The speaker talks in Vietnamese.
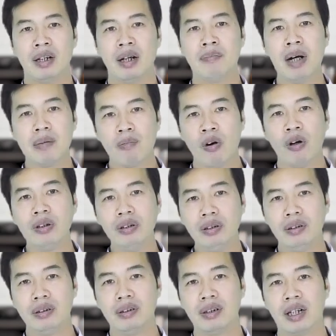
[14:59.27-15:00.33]
à, bước
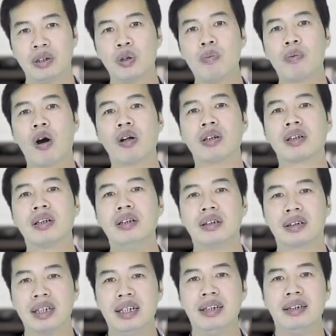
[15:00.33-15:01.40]
4 là giúp con
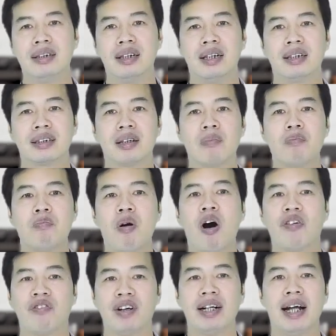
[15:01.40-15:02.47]
tự tin trong
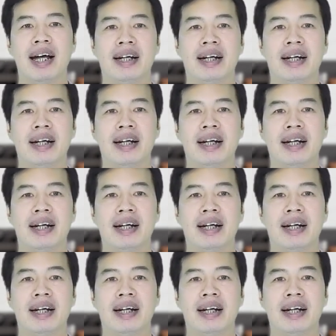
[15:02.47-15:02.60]
mọi vấn